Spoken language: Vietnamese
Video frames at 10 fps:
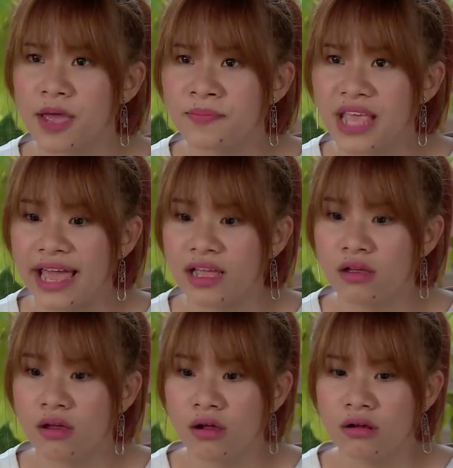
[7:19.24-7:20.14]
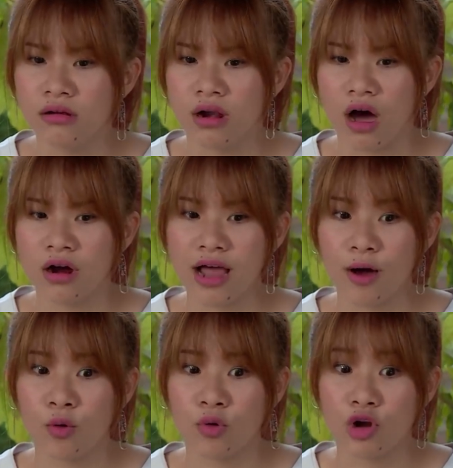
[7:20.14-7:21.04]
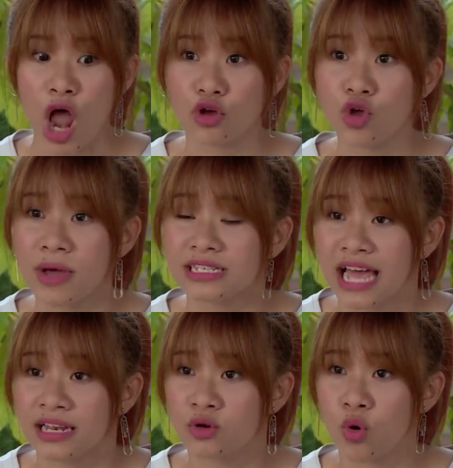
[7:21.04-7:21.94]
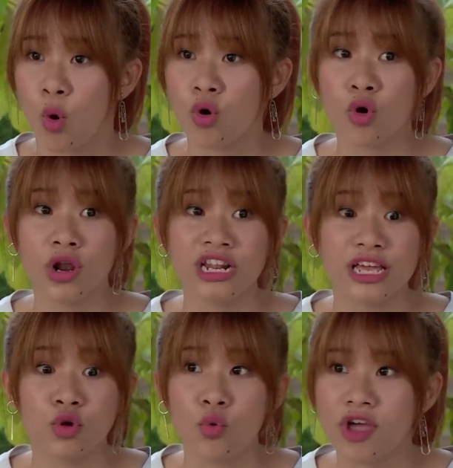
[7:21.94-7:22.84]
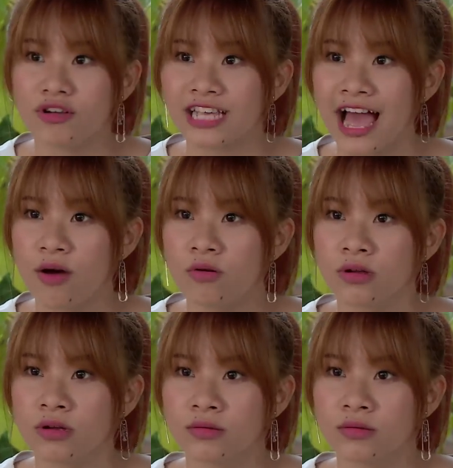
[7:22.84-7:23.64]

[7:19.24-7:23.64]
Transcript: nghiệp vậy, lỡ đâu lọt vô mắt xanh của cô Linh là chú Nguyên rồi sao?